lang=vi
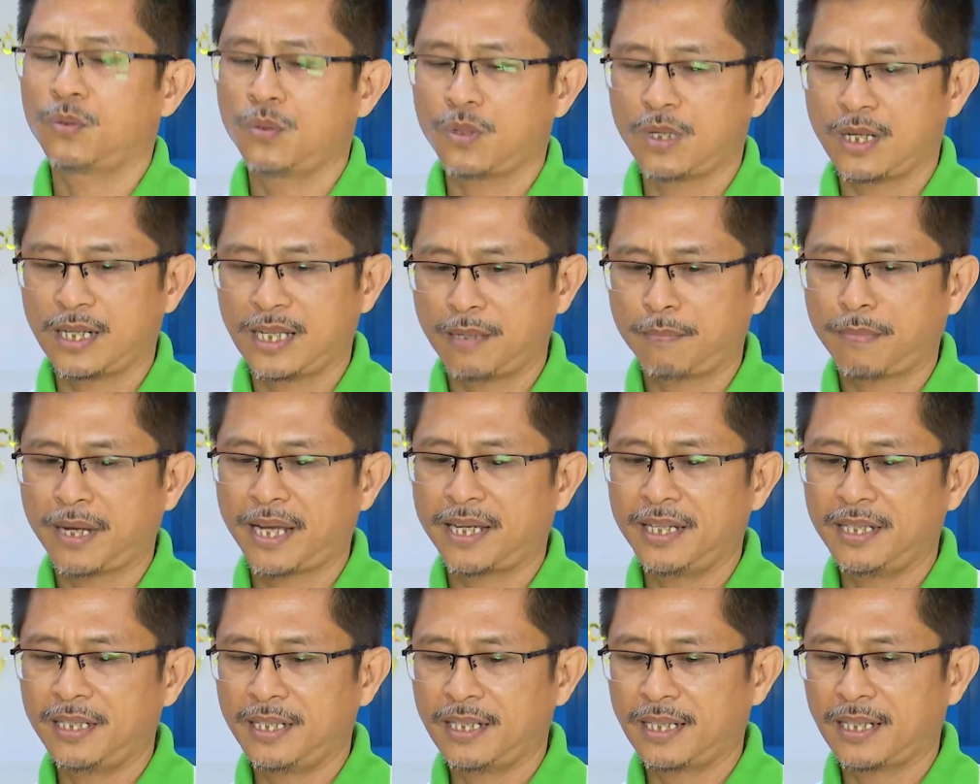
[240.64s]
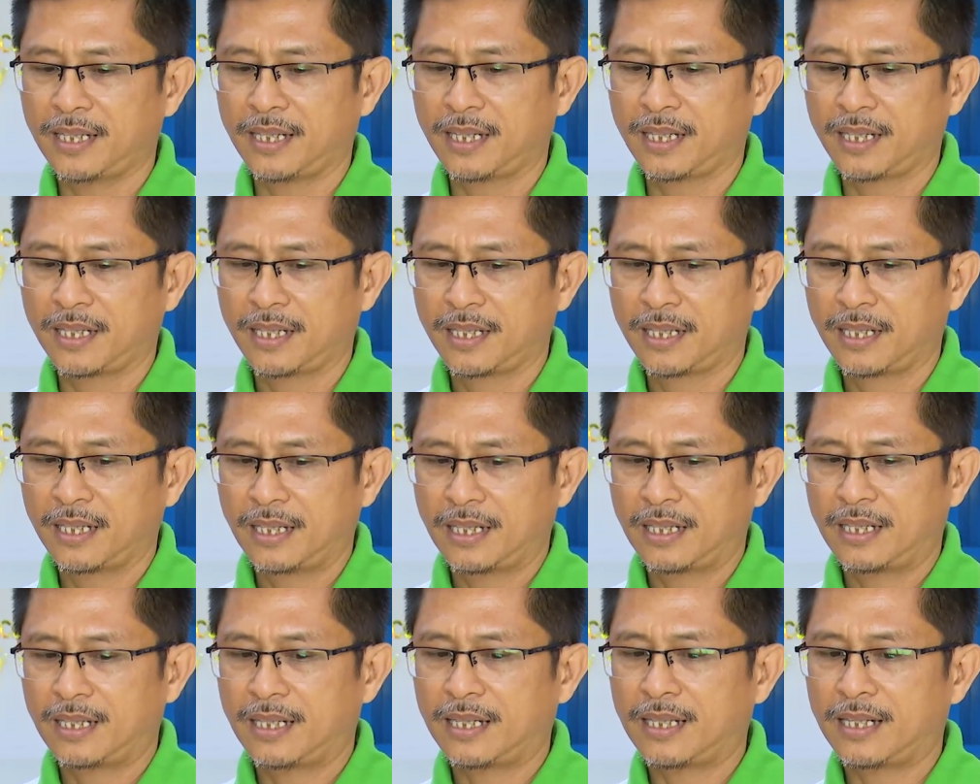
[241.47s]
của nhà máy là
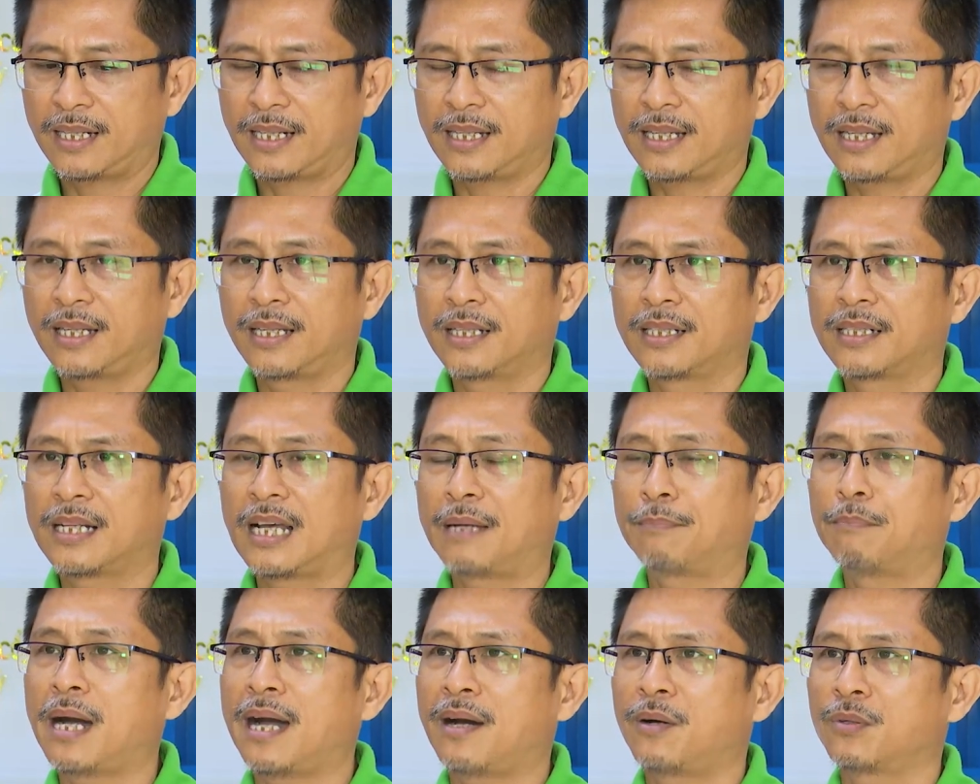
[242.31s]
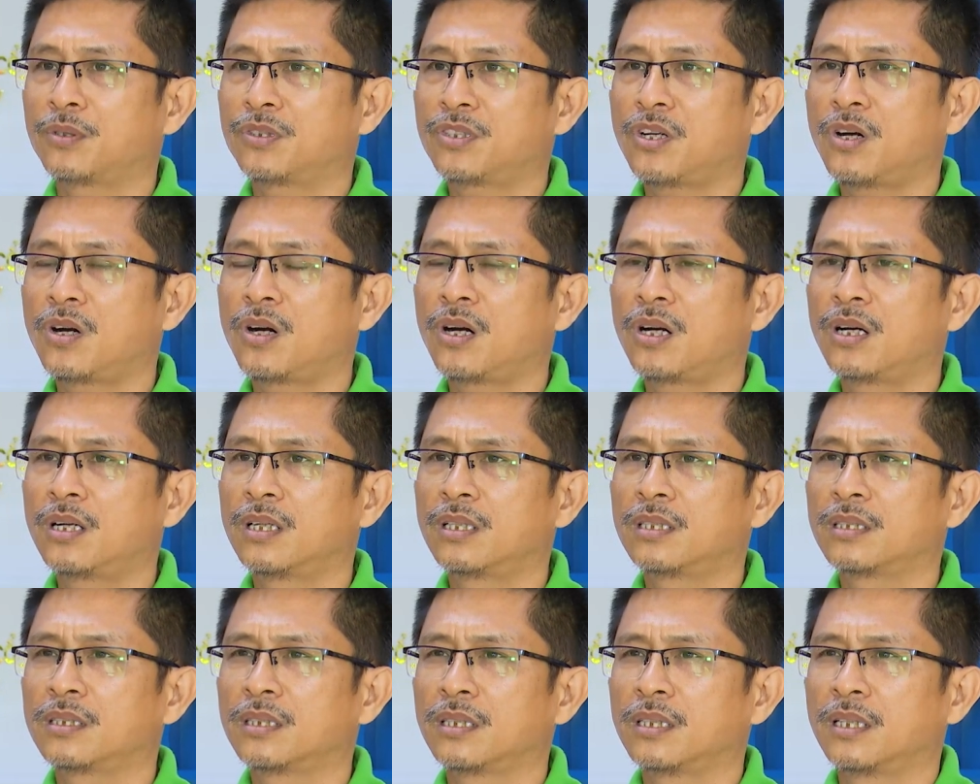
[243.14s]
là là đảm bảo cho
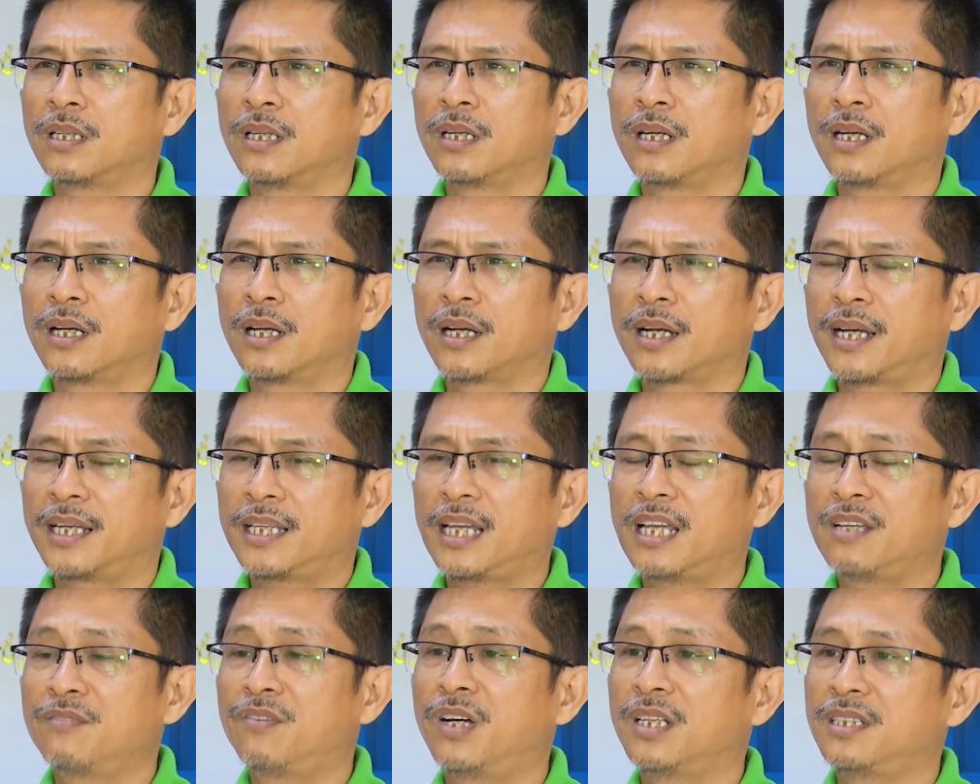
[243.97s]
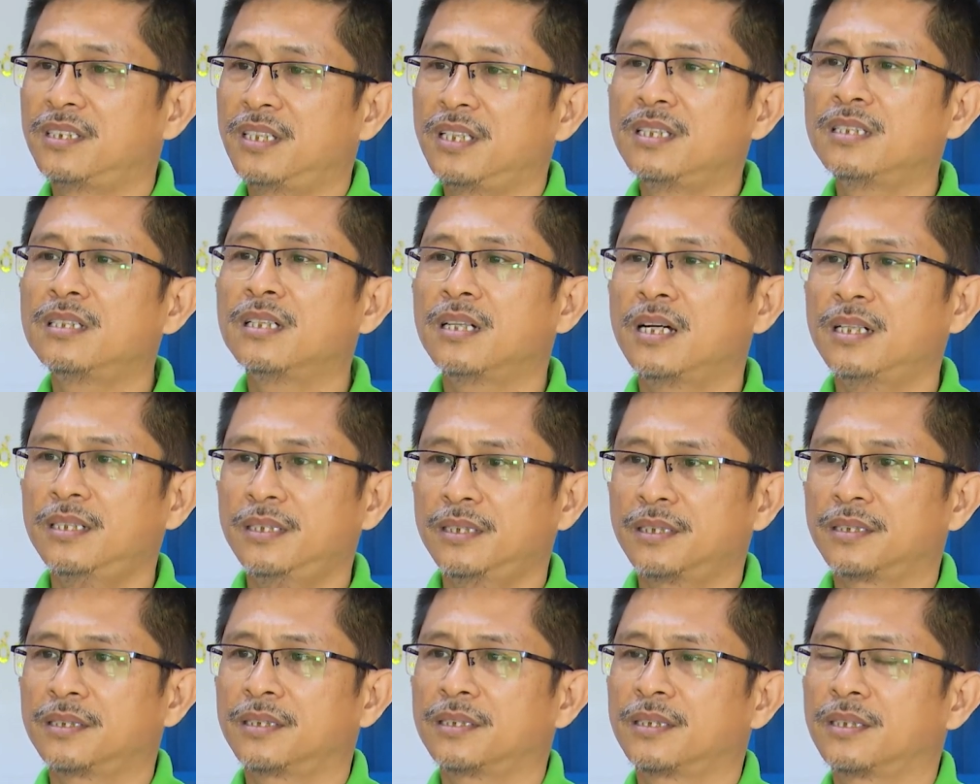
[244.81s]
cái thành phần dinh dưỡng
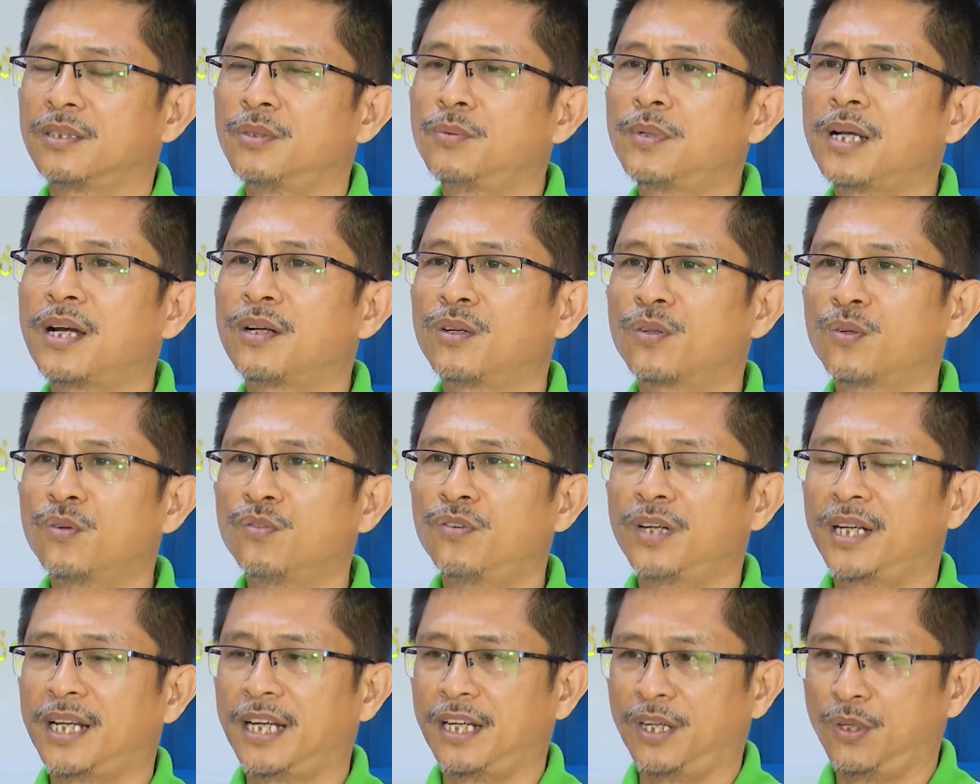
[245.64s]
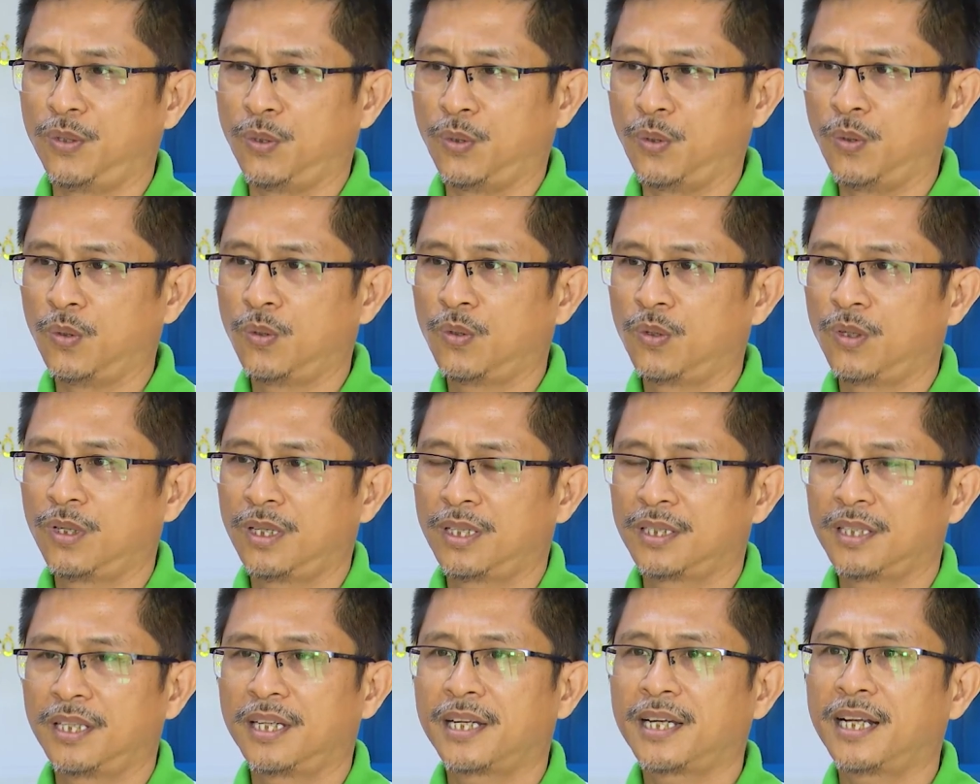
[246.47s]
lúc nào nó cũng phải đầy đủ.
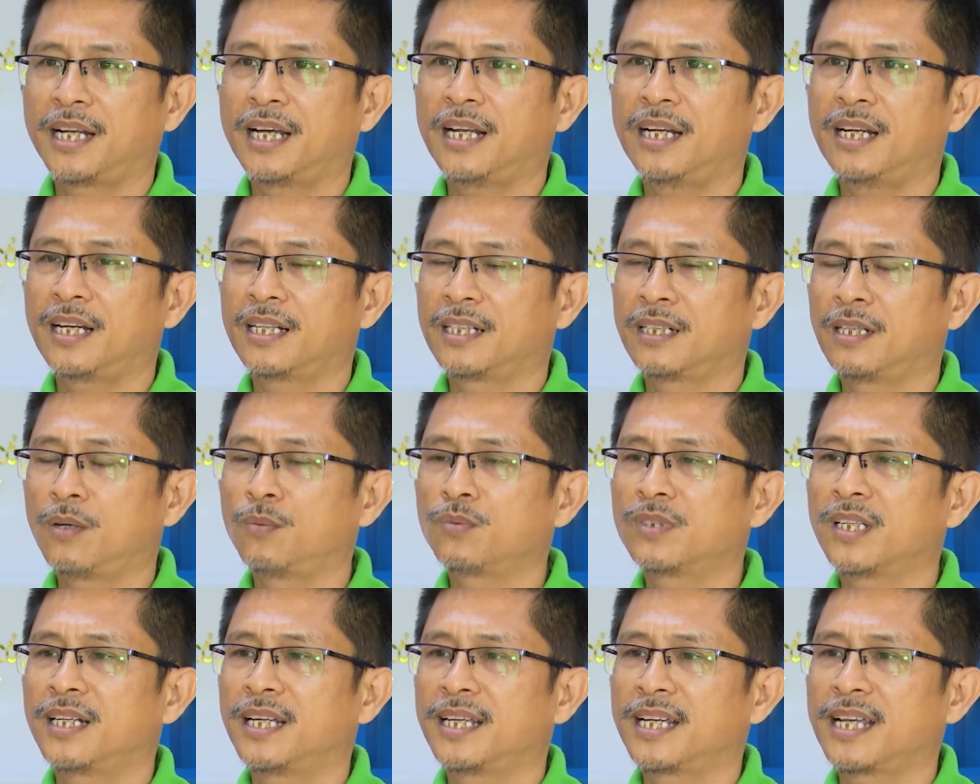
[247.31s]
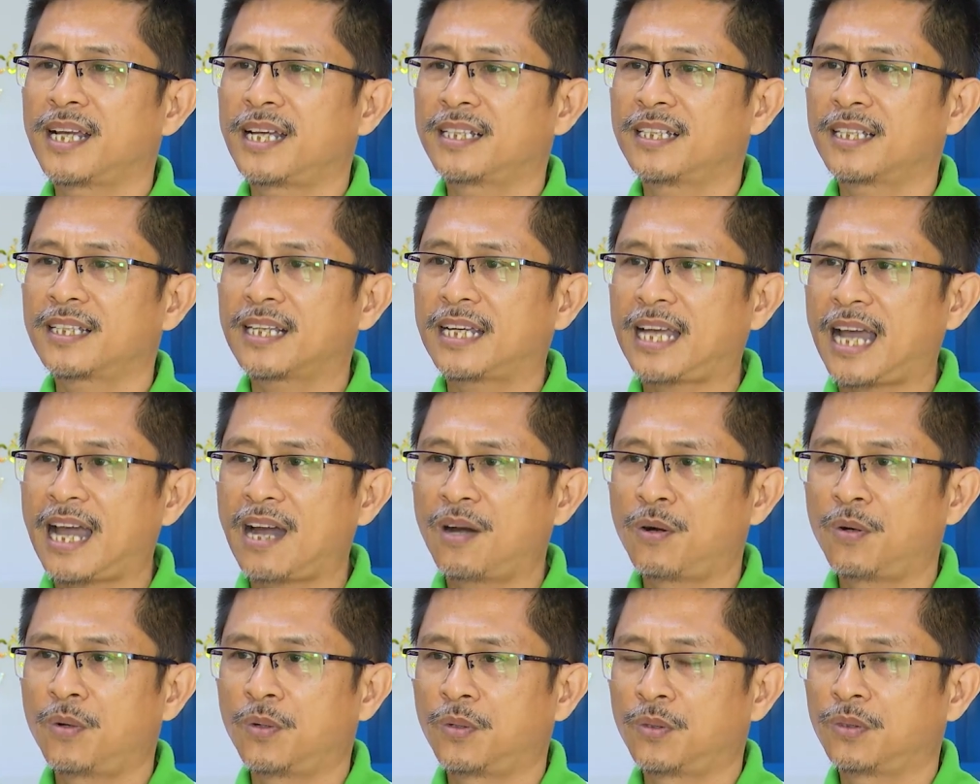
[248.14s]
Thì cái đấy là nông dân đánh giá rất
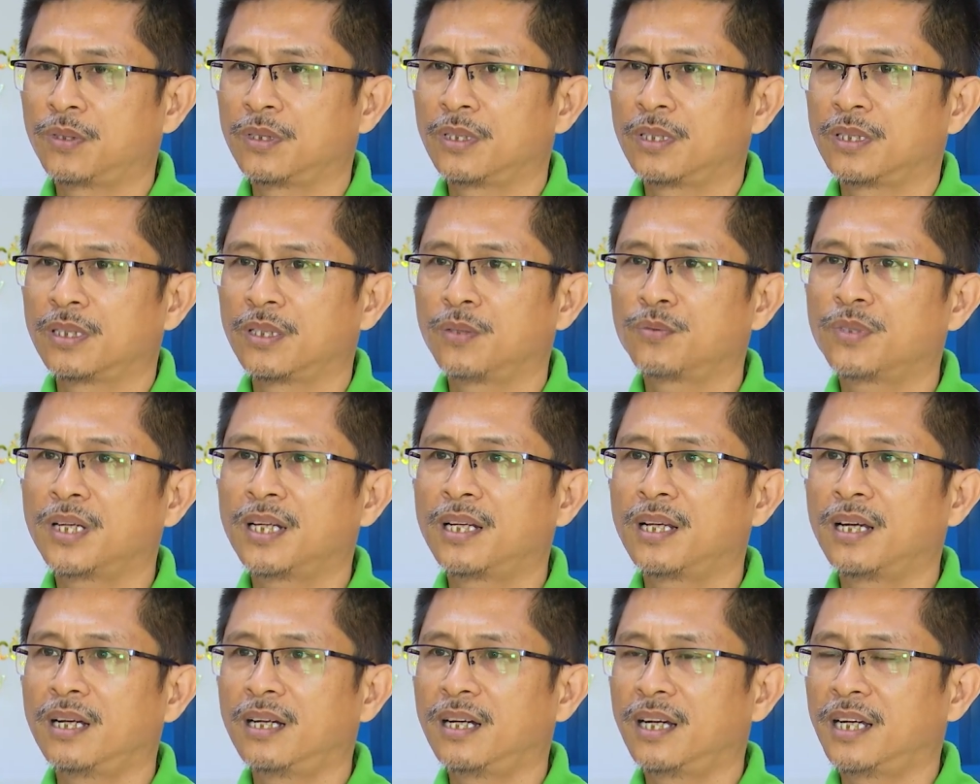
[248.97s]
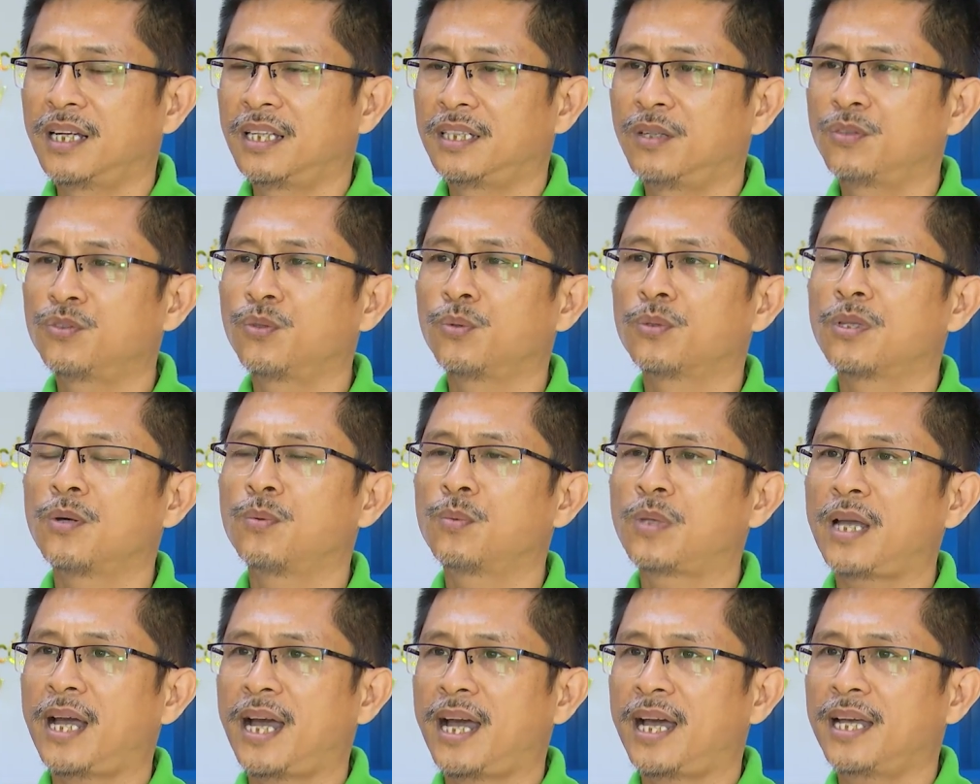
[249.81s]
cao. Nông dân là người tiêu dùng
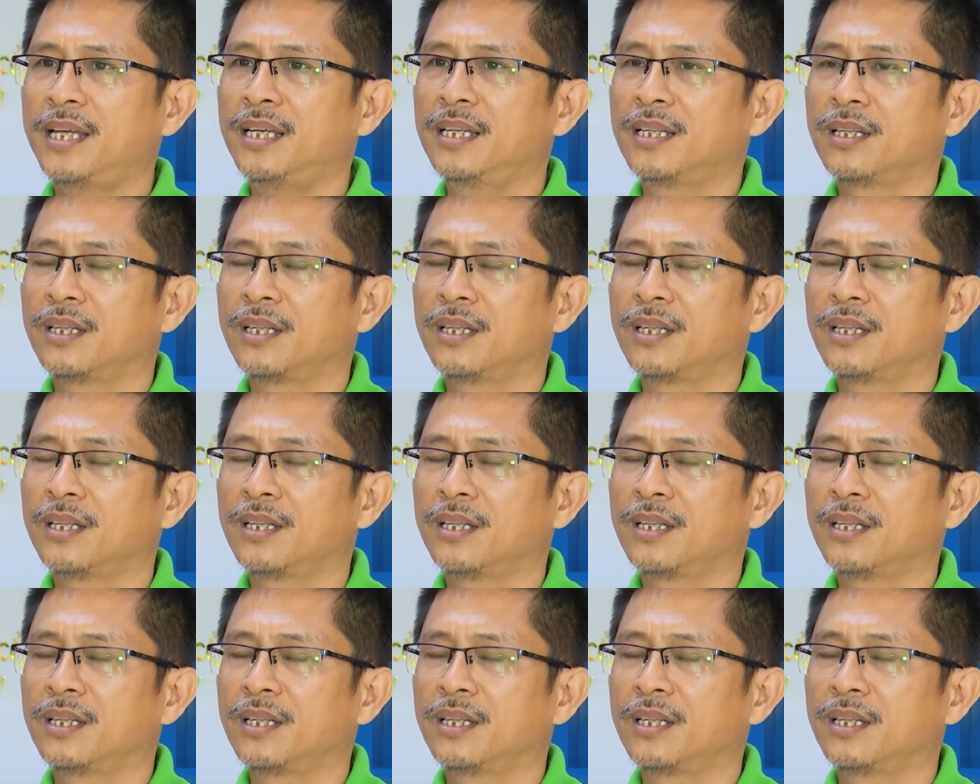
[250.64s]
thông thái.